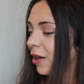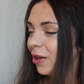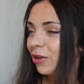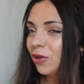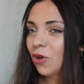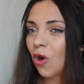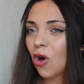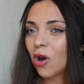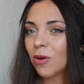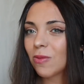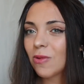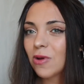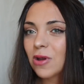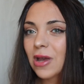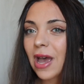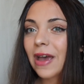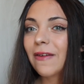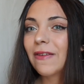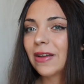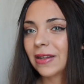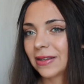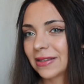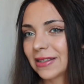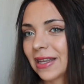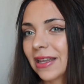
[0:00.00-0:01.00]
Görme
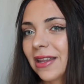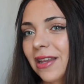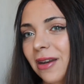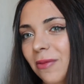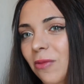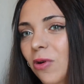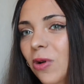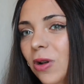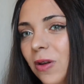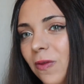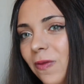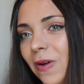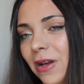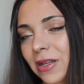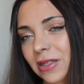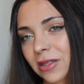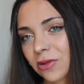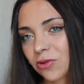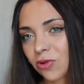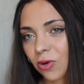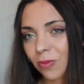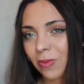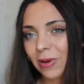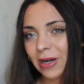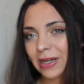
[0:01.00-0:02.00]
evet sanırım OnlyFans'a
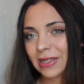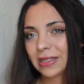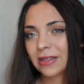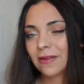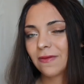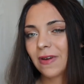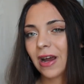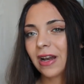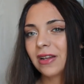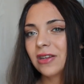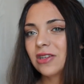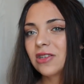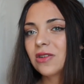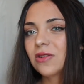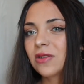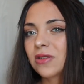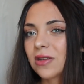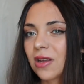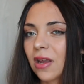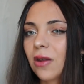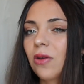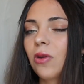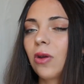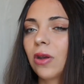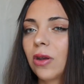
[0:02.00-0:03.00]
çok parasını verdiği için
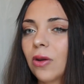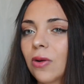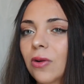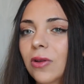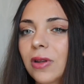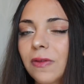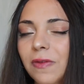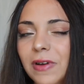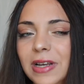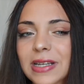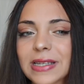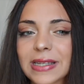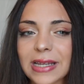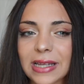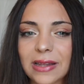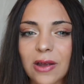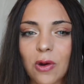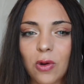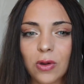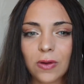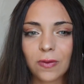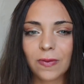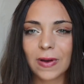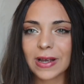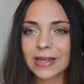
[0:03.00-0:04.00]
sanıyor ki OnlyFans ya da
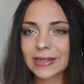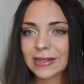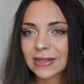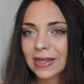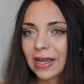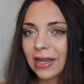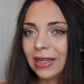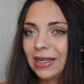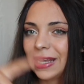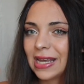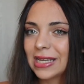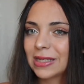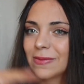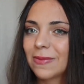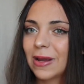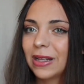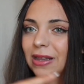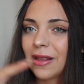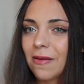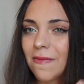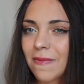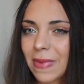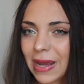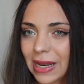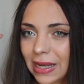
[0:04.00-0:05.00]
OnlyFans'tan
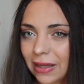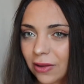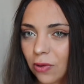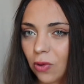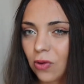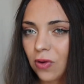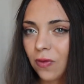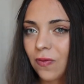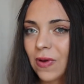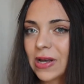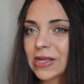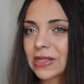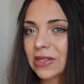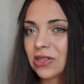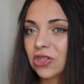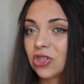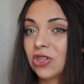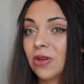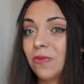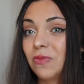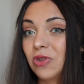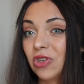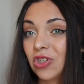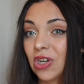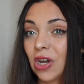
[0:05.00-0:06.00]
gezmekten beyninde OnlyFans
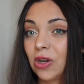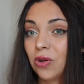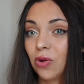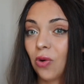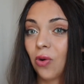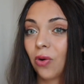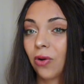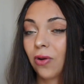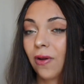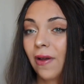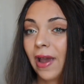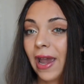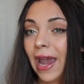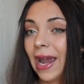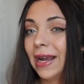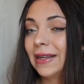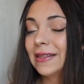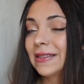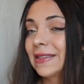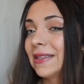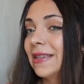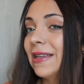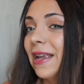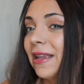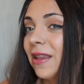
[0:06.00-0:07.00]
dışında bir şey yok.
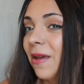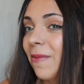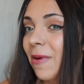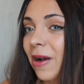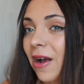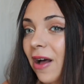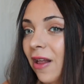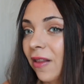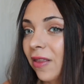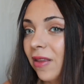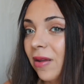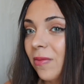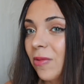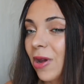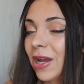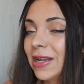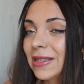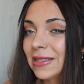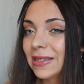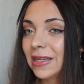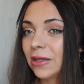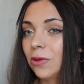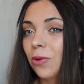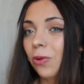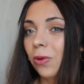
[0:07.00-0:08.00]
Etsy ne demek anlamıyor.
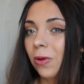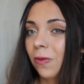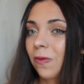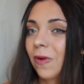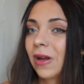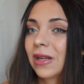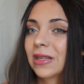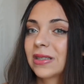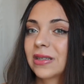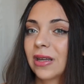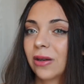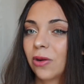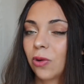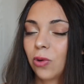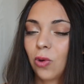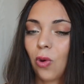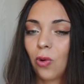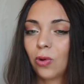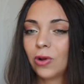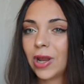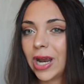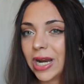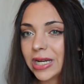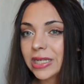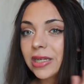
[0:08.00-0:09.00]
Etsy'yi de OnlyFans sanıyor.
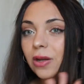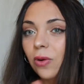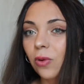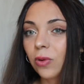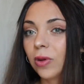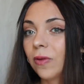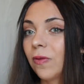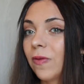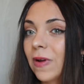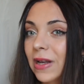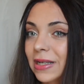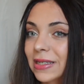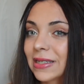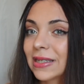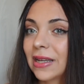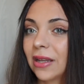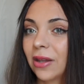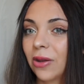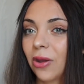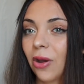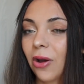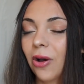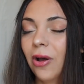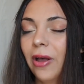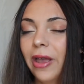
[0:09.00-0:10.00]
Gördüğü her şey OnlyFans
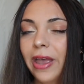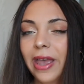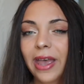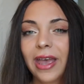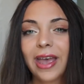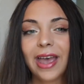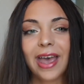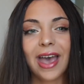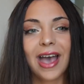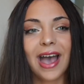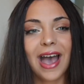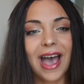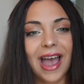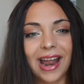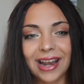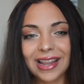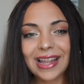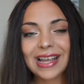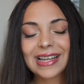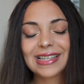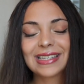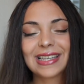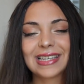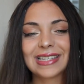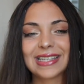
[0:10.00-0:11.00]
sanıyor. Her
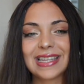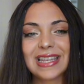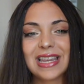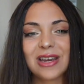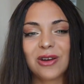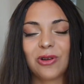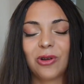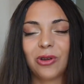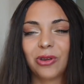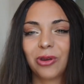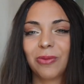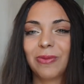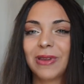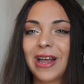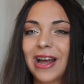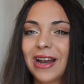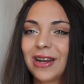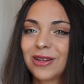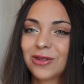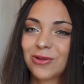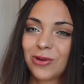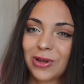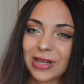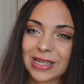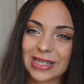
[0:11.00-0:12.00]
neyse sinir oldum
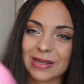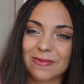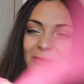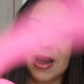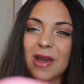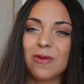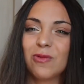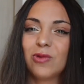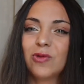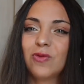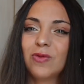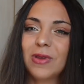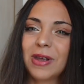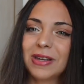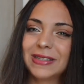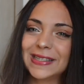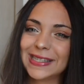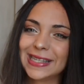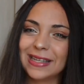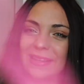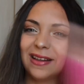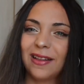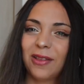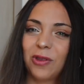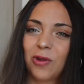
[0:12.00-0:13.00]
lanet olsun. Maymunumla
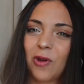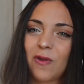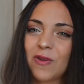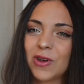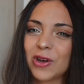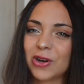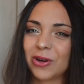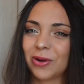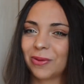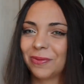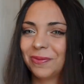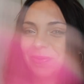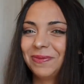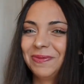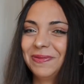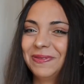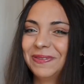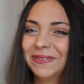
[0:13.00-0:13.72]
sizi dövüyorum.